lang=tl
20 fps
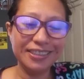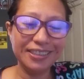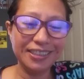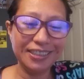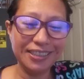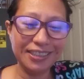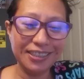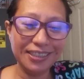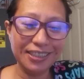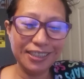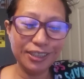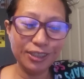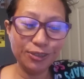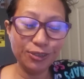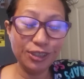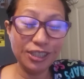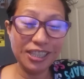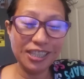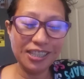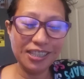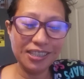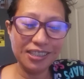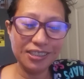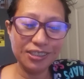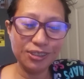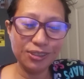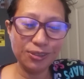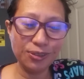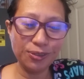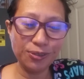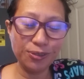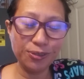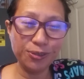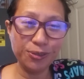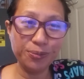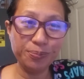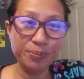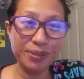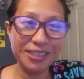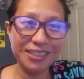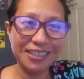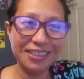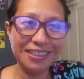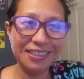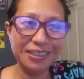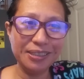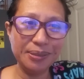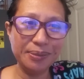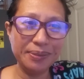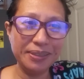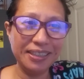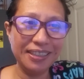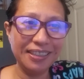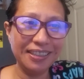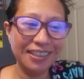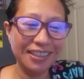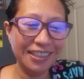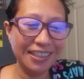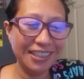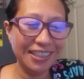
Eh, ito na. So, umpisa na naman ng